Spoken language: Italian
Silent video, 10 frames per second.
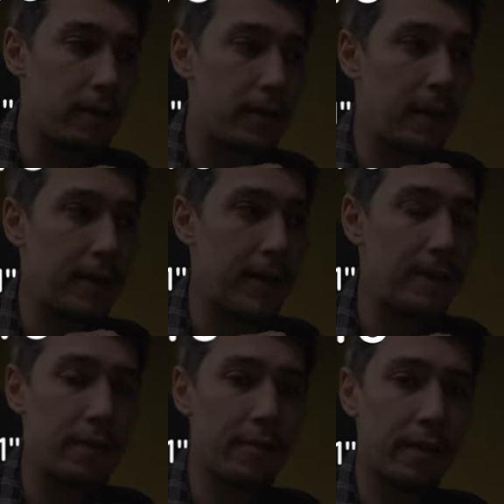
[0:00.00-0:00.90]
la
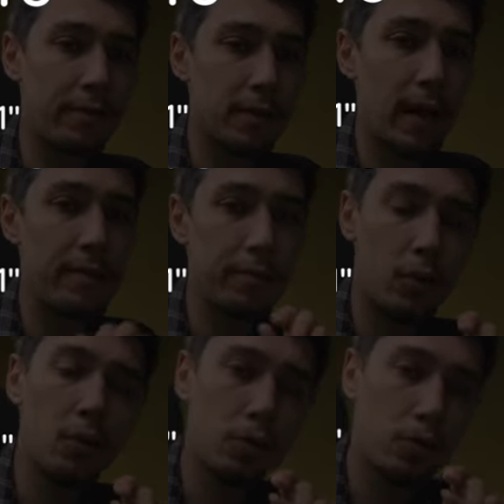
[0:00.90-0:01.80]
rende una focale
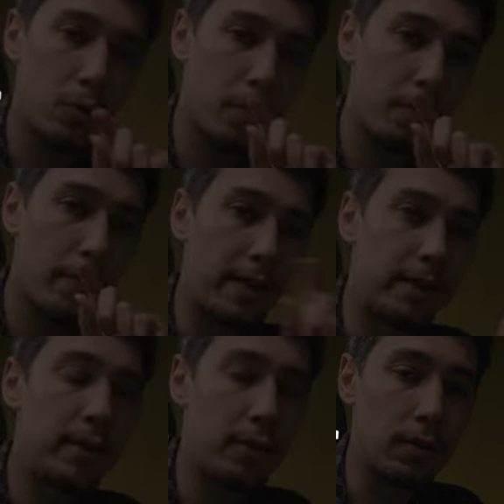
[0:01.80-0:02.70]
molto
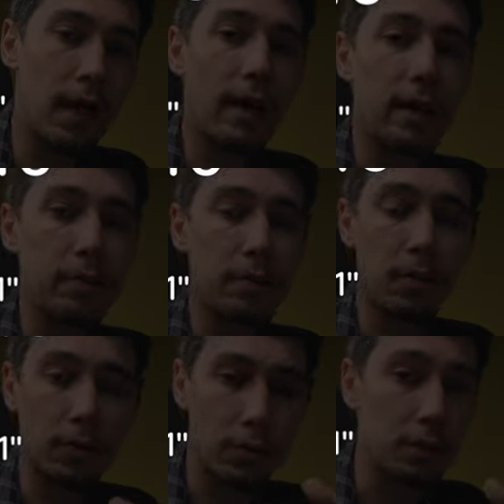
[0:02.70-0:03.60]
particolare per
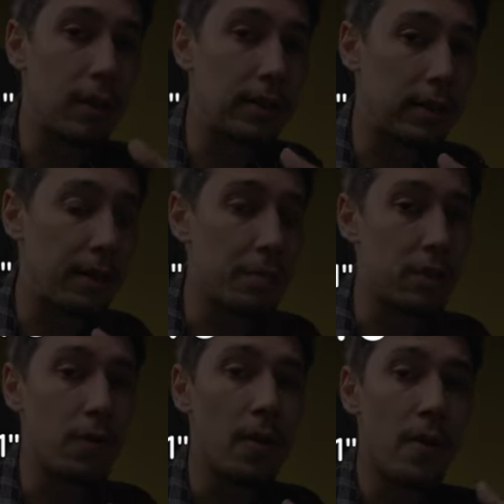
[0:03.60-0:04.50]
quanto riguarda
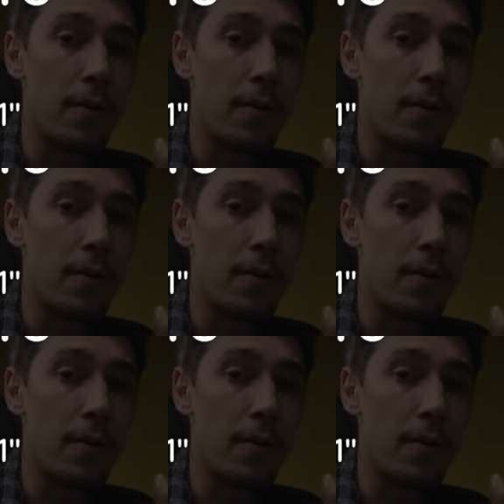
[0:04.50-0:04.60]
l'ambito